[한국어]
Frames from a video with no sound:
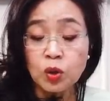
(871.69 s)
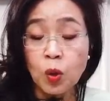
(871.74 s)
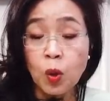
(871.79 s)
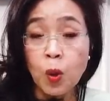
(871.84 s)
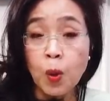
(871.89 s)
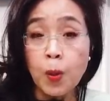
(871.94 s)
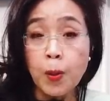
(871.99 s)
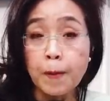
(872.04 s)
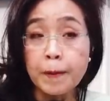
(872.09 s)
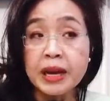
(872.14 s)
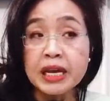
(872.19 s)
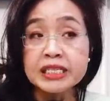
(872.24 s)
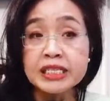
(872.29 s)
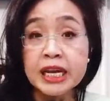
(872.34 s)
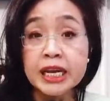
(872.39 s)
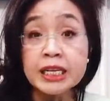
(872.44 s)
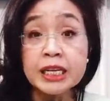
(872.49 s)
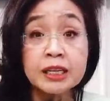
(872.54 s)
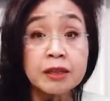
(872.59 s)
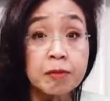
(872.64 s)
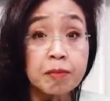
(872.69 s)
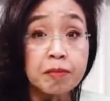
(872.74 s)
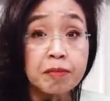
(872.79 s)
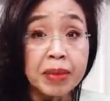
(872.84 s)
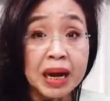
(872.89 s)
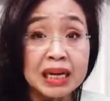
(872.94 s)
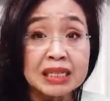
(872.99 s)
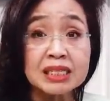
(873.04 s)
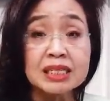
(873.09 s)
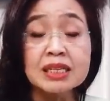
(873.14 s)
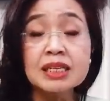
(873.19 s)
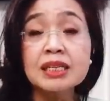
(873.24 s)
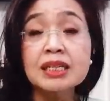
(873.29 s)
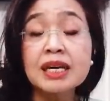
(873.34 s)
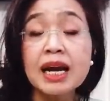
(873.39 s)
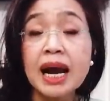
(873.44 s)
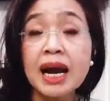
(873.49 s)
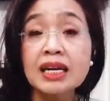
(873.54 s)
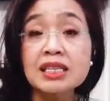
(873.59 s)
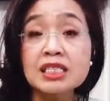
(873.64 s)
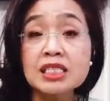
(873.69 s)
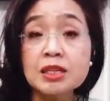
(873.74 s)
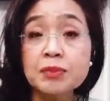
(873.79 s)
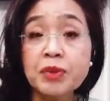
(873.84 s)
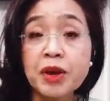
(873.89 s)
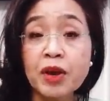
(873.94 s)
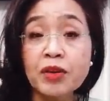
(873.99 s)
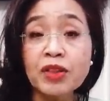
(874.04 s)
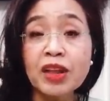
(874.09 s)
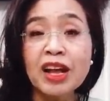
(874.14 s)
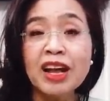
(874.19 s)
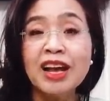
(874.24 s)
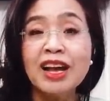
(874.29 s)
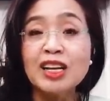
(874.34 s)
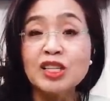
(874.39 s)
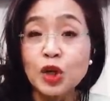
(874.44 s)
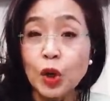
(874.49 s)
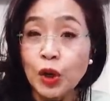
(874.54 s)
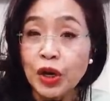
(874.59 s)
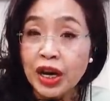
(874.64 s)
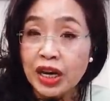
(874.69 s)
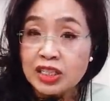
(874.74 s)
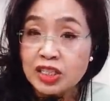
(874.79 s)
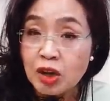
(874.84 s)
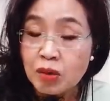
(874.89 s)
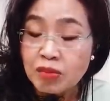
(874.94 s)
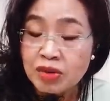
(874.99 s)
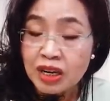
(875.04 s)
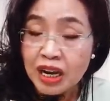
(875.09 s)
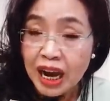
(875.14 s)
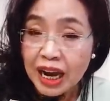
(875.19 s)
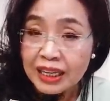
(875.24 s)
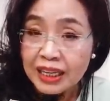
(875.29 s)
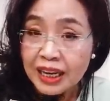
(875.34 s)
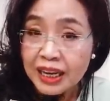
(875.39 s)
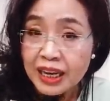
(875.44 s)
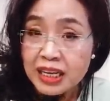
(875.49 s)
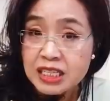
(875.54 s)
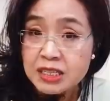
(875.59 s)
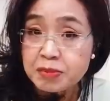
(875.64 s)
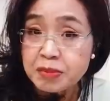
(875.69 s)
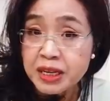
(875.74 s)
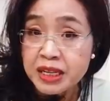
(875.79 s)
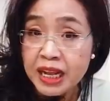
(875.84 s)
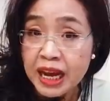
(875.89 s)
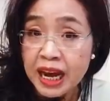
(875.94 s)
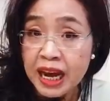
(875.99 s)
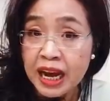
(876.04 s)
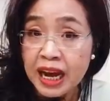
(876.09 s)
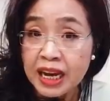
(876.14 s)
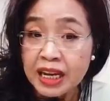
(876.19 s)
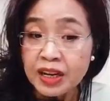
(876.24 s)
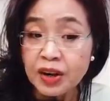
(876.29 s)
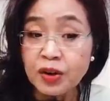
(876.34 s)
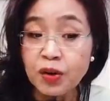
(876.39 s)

또 이제는 마스크를 안 쓰면 저희가 서브를 안 하겠습니다.